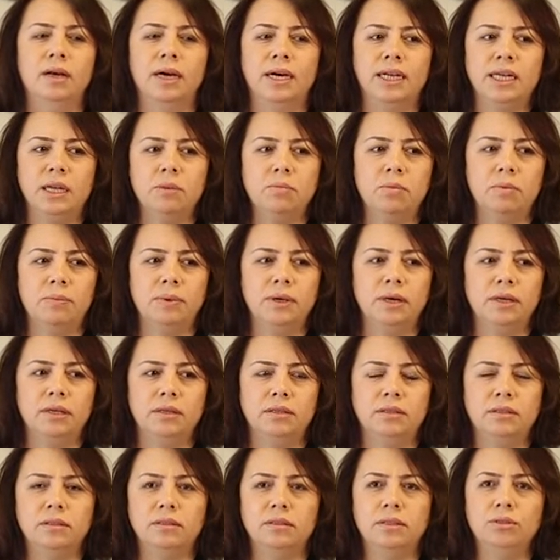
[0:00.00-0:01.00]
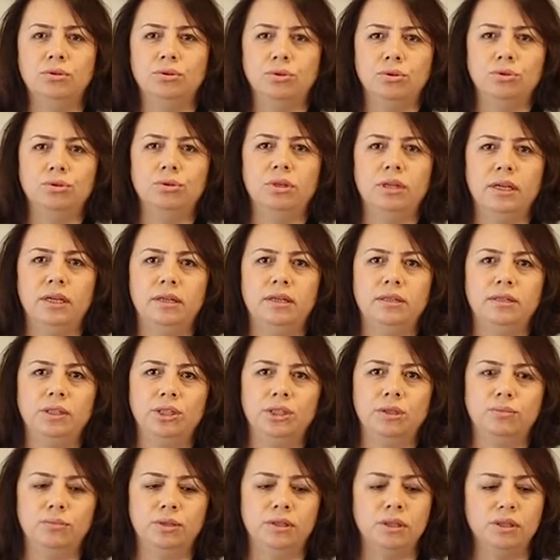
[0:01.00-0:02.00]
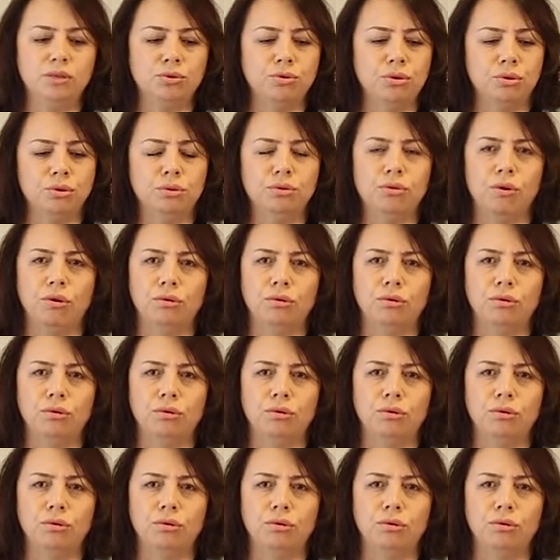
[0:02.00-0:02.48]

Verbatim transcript: Anne baba aradığında çocuğuyla iletişiminde sorun